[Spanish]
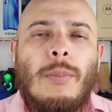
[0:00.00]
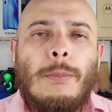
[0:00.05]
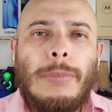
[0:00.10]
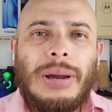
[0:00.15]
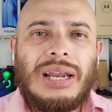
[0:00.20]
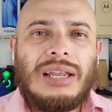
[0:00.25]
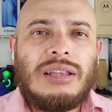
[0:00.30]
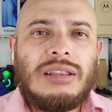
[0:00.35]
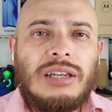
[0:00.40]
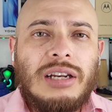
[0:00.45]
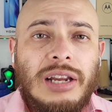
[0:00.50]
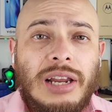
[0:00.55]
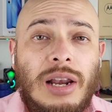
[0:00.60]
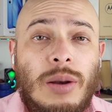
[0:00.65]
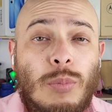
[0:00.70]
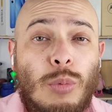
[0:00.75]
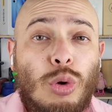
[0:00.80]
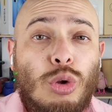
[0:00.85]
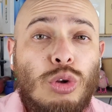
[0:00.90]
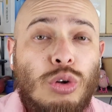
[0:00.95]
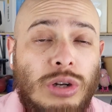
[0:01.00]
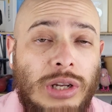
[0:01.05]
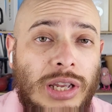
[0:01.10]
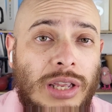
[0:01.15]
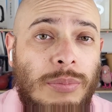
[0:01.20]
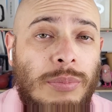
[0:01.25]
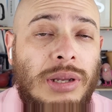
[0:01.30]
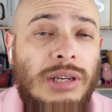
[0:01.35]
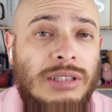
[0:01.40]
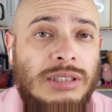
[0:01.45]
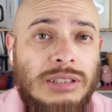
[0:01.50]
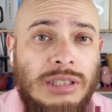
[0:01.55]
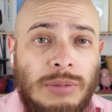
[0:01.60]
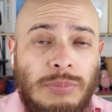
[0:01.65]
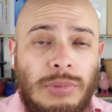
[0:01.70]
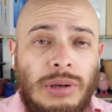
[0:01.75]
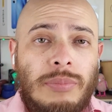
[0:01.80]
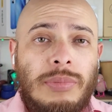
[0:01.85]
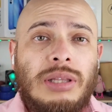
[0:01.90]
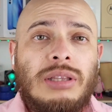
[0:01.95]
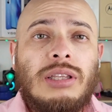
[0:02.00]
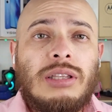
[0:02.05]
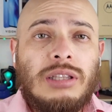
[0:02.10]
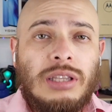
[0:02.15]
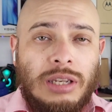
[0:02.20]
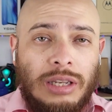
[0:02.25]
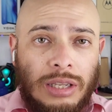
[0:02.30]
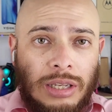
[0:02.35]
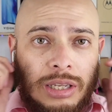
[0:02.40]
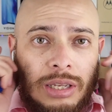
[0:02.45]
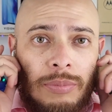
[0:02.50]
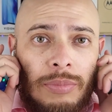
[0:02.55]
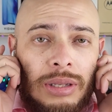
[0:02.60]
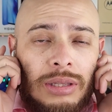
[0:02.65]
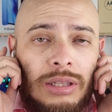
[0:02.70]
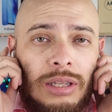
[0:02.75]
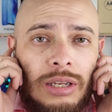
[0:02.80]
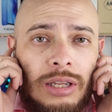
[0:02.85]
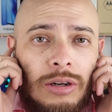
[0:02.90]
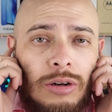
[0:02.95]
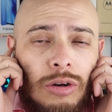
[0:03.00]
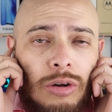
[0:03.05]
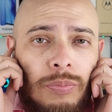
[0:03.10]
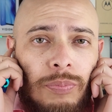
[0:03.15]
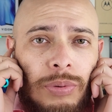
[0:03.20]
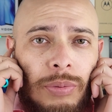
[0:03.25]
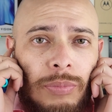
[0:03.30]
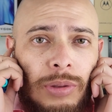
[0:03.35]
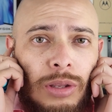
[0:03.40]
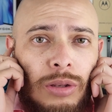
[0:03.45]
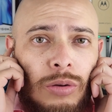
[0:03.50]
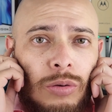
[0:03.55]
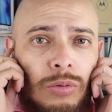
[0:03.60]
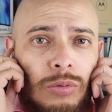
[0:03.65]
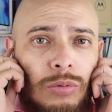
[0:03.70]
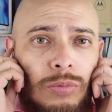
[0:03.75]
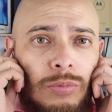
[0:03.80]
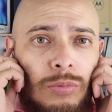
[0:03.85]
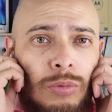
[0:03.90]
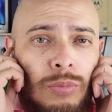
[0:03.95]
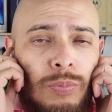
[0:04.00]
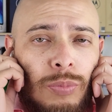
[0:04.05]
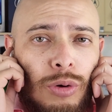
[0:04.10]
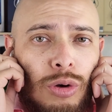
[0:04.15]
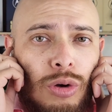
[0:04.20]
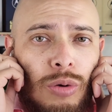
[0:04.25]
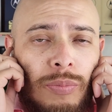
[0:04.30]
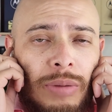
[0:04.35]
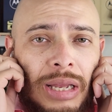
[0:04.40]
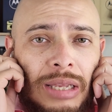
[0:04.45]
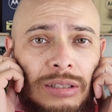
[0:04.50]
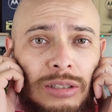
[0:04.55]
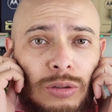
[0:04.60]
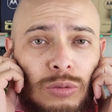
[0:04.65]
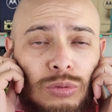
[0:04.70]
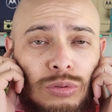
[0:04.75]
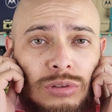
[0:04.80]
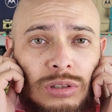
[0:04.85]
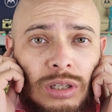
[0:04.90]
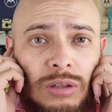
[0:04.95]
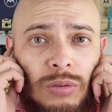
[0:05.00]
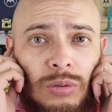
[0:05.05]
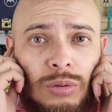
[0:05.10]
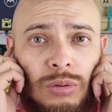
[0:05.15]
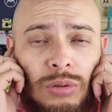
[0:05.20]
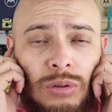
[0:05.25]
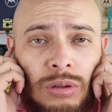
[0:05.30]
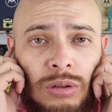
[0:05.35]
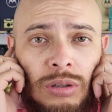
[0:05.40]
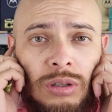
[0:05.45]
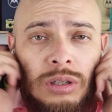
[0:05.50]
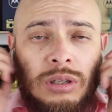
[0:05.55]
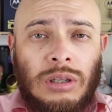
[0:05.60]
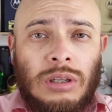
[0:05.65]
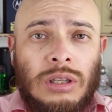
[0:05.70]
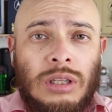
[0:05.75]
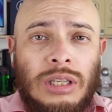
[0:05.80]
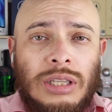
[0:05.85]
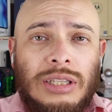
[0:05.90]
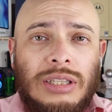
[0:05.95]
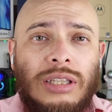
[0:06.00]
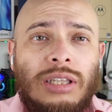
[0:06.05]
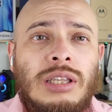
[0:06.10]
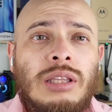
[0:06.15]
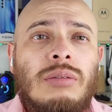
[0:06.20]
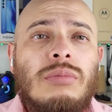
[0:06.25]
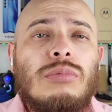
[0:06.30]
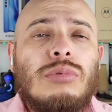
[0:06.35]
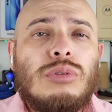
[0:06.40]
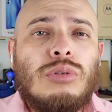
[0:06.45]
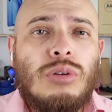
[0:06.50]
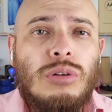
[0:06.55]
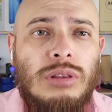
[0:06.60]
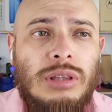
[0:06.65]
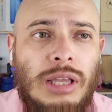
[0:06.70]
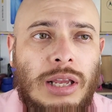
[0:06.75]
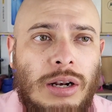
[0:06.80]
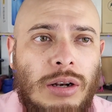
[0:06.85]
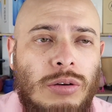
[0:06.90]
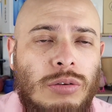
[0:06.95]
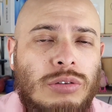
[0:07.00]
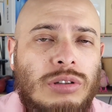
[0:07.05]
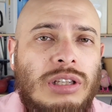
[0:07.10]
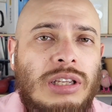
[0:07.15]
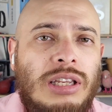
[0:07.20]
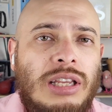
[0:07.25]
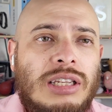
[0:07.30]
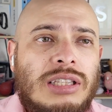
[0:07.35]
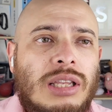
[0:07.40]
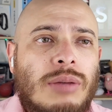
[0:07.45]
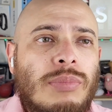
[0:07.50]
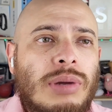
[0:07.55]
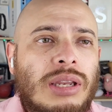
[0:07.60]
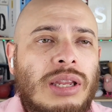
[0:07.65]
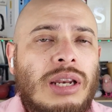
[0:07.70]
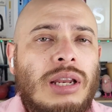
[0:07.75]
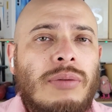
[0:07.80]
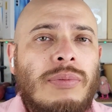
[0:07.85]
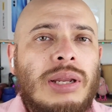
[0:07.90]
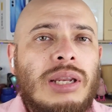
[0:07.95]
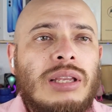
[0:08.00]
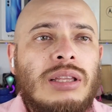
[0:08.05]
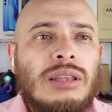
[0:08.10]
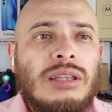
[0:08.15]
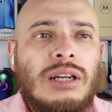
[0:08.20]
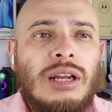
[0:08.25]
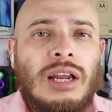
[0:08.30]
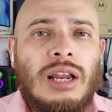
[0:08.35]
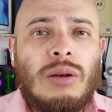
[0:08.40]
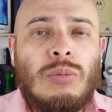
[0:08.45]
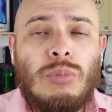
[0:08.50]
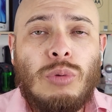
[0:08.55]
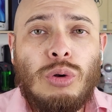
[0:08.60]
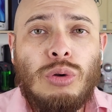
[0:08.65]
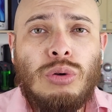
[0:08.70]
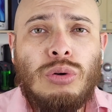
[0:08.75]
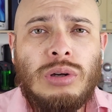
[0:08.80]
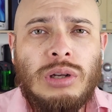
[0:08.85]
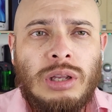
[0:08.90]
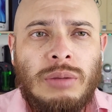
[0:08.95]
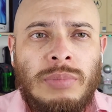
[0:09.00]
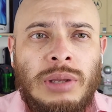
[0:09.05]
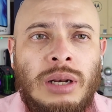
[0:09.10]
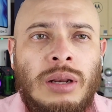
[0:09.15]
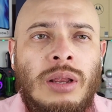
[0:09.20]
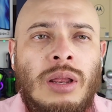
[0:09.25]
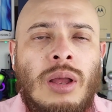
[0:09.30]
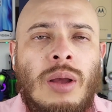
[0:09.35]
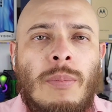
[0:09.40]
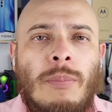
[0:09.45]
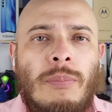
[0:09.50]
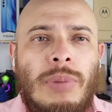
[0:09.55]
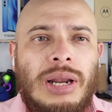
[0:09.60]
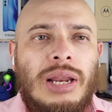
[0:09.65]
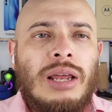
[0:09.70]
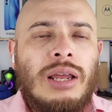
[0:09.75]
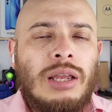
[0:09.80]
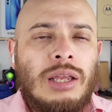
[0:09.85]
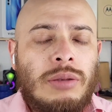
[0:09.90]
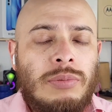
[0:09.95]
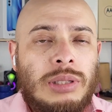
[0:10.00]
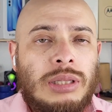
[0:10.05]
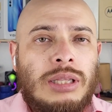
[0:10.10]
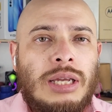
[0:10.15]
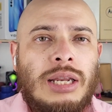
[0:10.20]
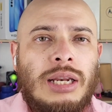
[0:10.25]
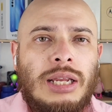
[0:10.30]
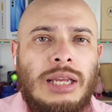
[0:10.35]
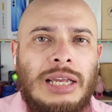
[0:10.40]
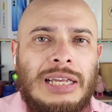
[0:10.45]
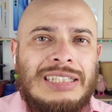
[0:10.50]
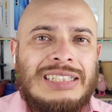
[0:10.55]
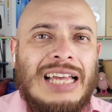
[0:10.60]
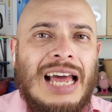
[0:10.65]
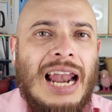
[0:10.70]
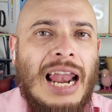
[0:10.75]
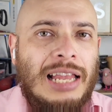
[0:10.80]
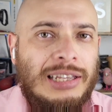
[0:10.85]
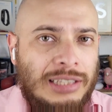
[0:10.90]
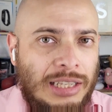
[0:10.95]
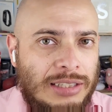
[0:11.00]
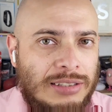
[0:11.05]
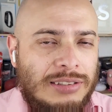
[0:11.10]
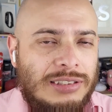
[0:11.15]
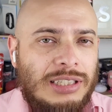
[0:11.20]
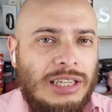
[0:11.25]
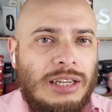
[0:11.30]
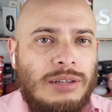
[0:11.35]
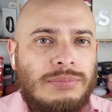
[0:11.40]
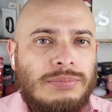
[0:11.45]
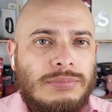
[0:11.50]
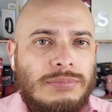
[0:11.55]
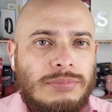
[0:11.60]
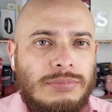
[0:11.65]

Para entrar al modo gamer simplemente tienen que mantener oprimido un poco más de un segundo y soltarlos y de esta manera van a entrar al modo gamer para evitar esa latencia.